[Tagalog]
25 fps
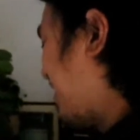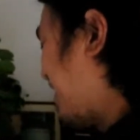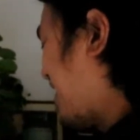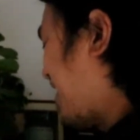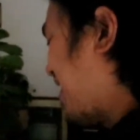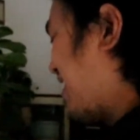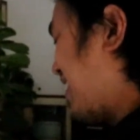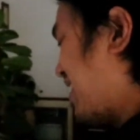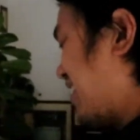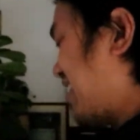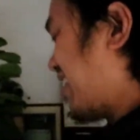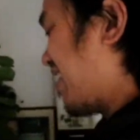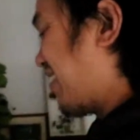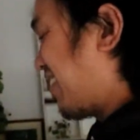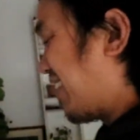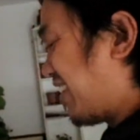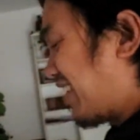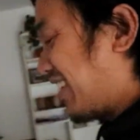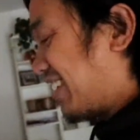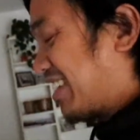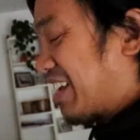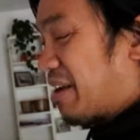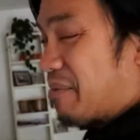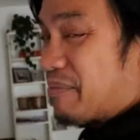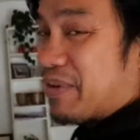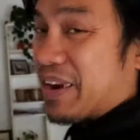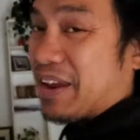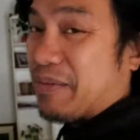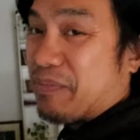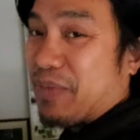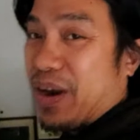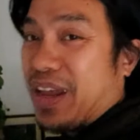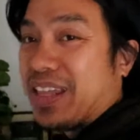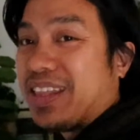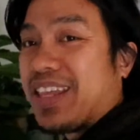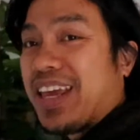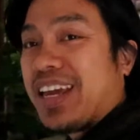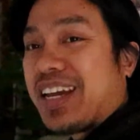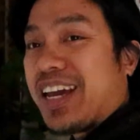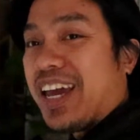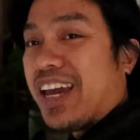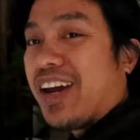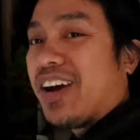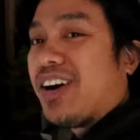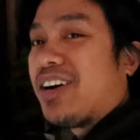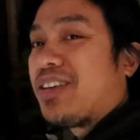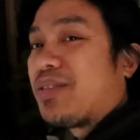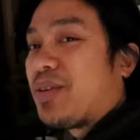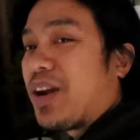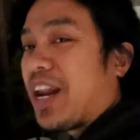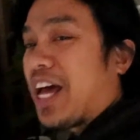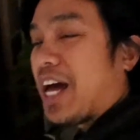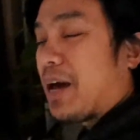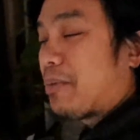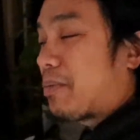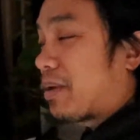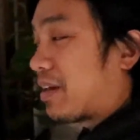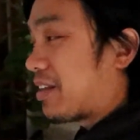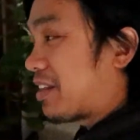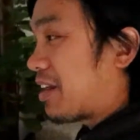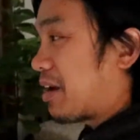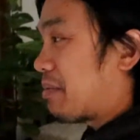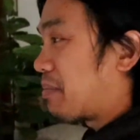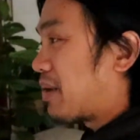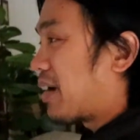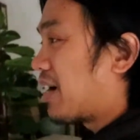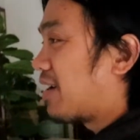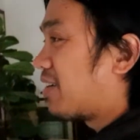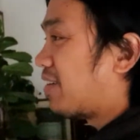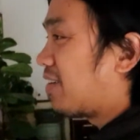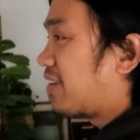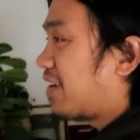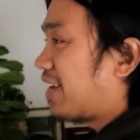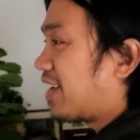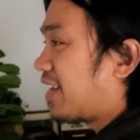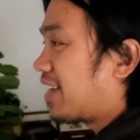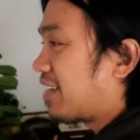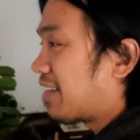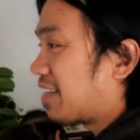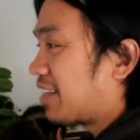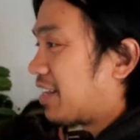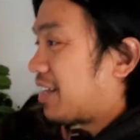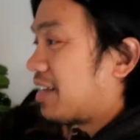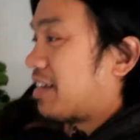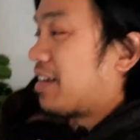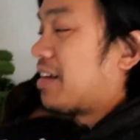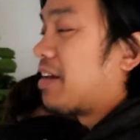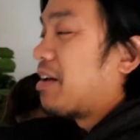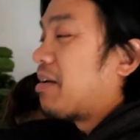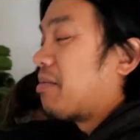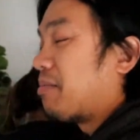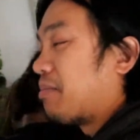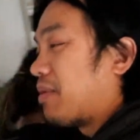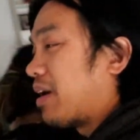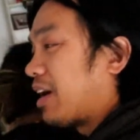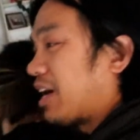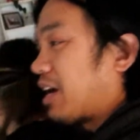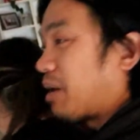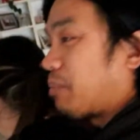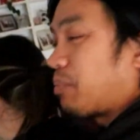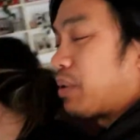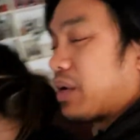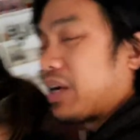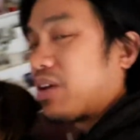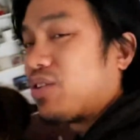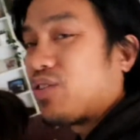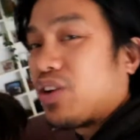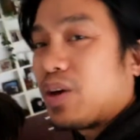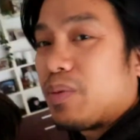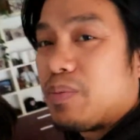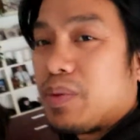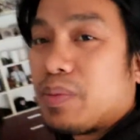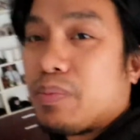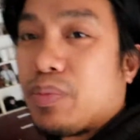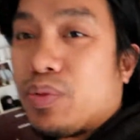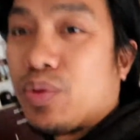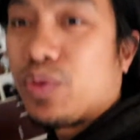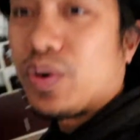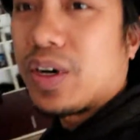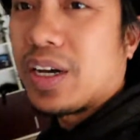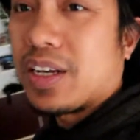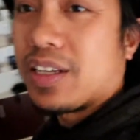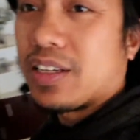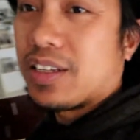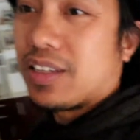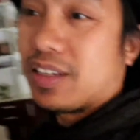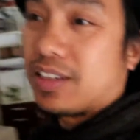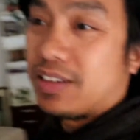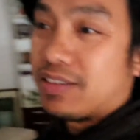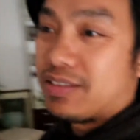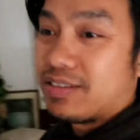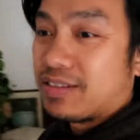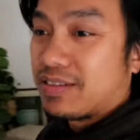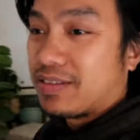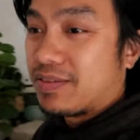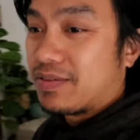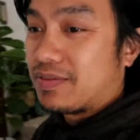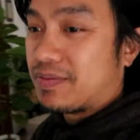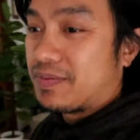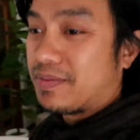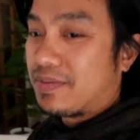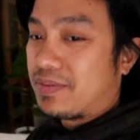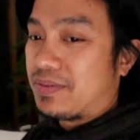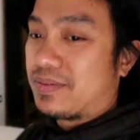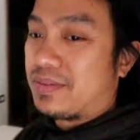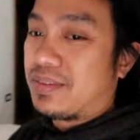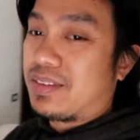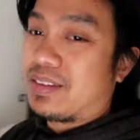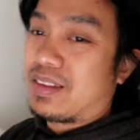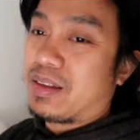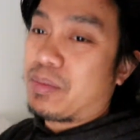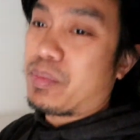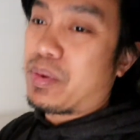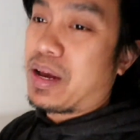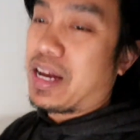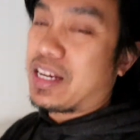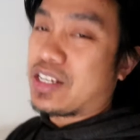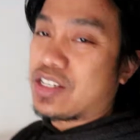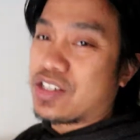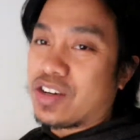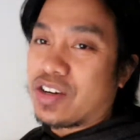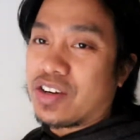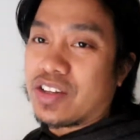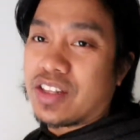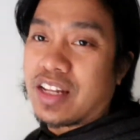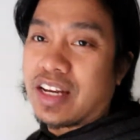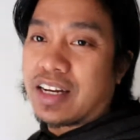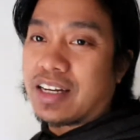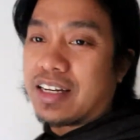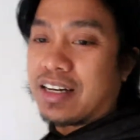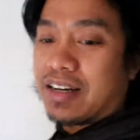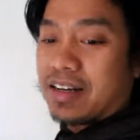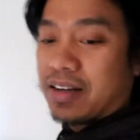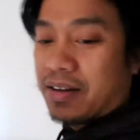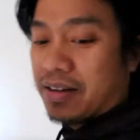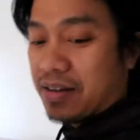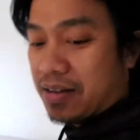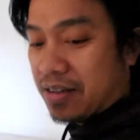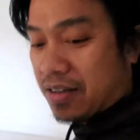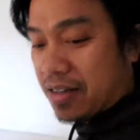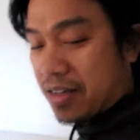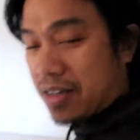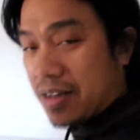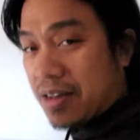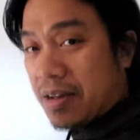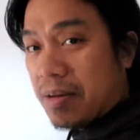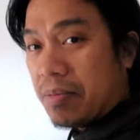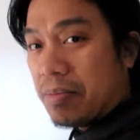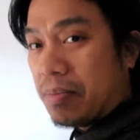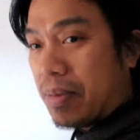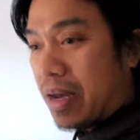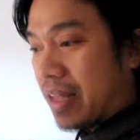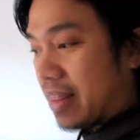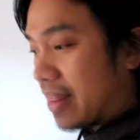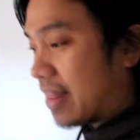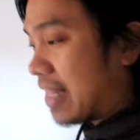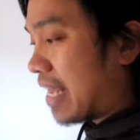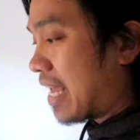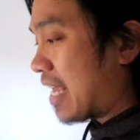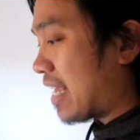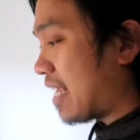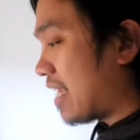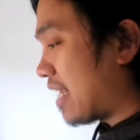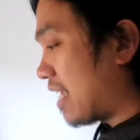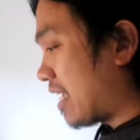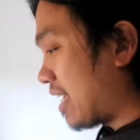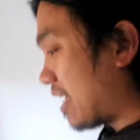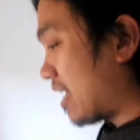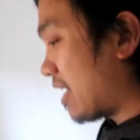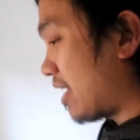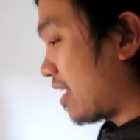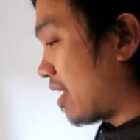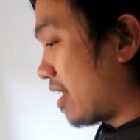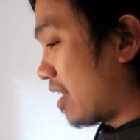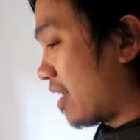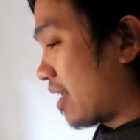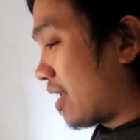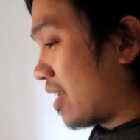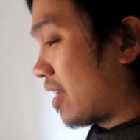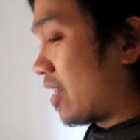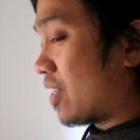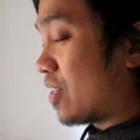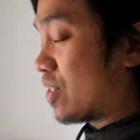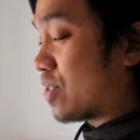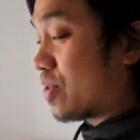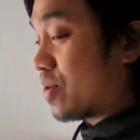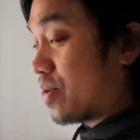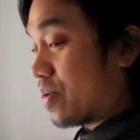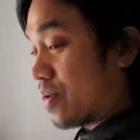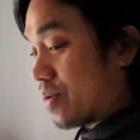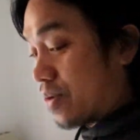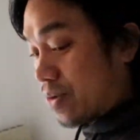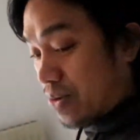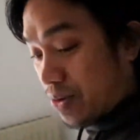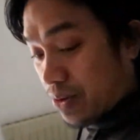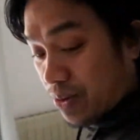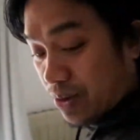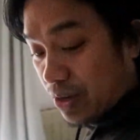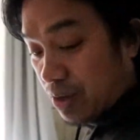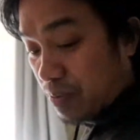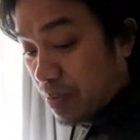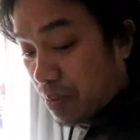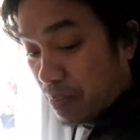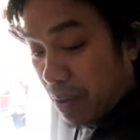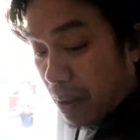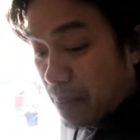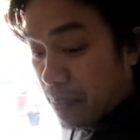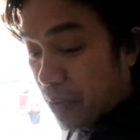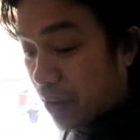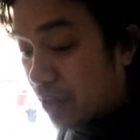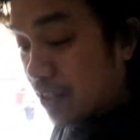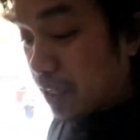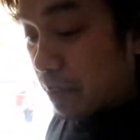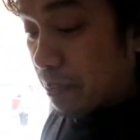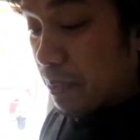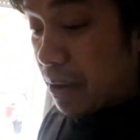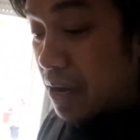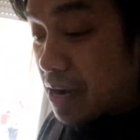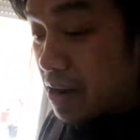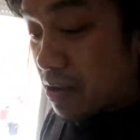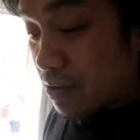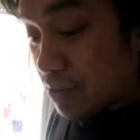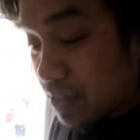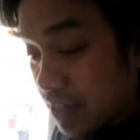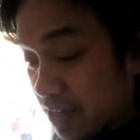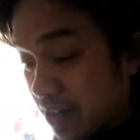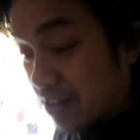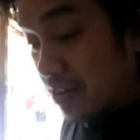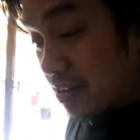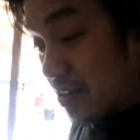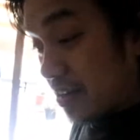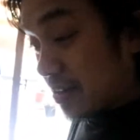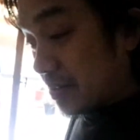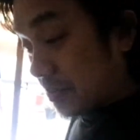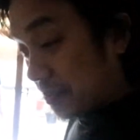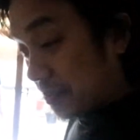Yan. Siyempre, Friday ngayon, wala kaming trabaho and makakapag ano kami bukas, yung bakasyon hanggang Monday. So, yun, nagpapakita pala ako sa inyo.